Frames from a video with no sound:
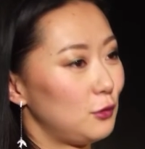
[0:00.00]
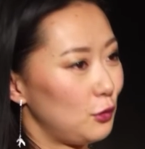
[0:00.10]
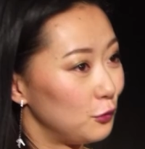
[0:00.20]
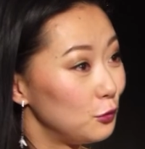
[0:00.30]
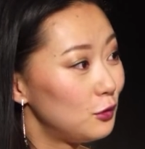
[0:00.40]

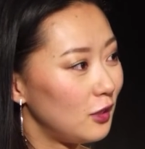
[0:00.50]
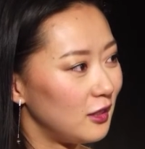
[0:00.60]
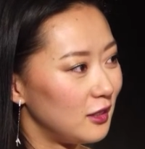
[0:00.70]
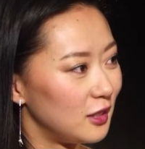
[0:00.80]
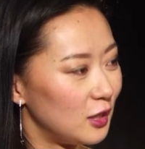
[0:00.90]
свое
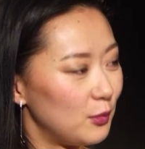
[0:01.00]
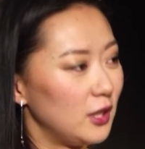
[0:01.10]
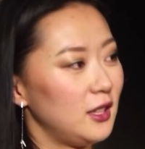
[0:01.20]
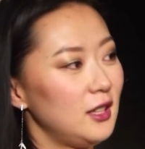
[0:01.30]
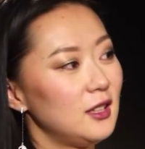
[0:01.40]
внутреннее
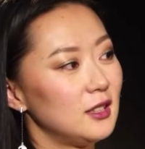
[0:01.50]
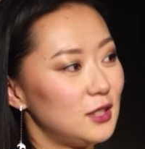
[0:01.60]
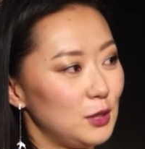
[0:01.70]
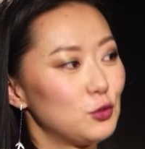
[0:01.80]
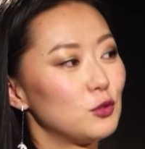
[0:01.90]
наполнение с
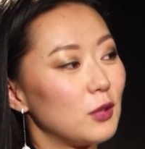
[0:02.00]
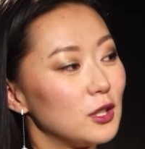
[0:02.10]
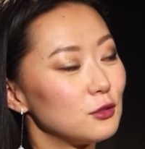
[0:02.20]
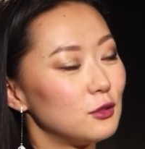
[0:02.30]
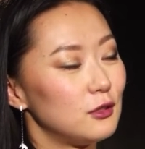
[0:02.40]
тем, что
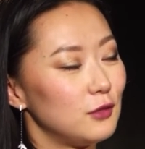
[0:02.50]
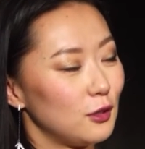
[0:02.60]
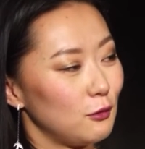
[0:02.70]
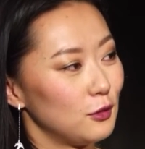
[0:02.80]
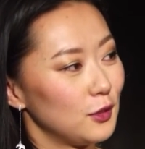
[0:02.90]
происходит
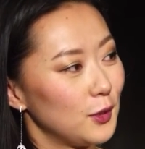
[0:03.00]
вокруг.